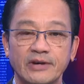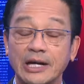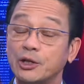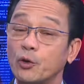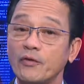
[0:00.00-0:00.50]

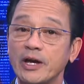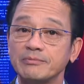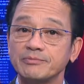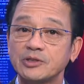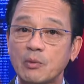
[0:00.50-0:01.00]
Và thưa quý
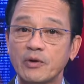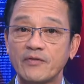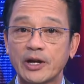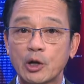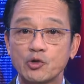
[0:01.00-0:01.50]
vị, trong cái
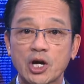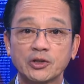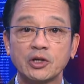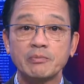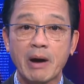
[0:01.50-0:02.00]
phiên điều
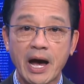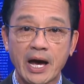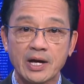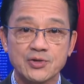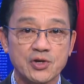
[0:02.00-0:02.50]
trần thứ ba